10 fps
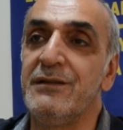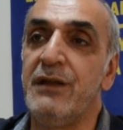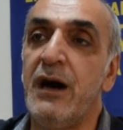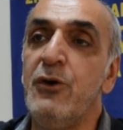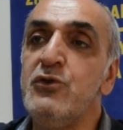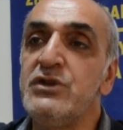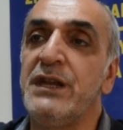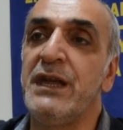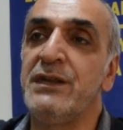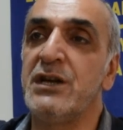daha
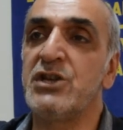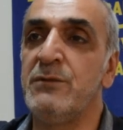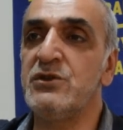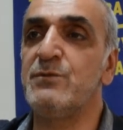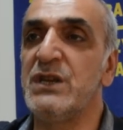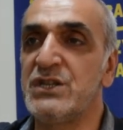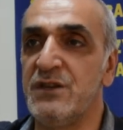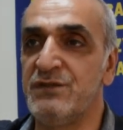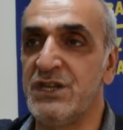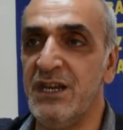önceden yaşamış bir
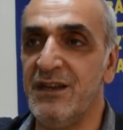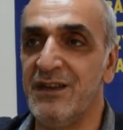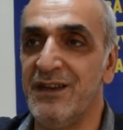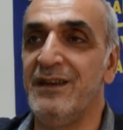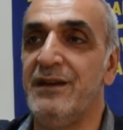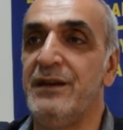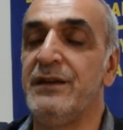çiftçi e,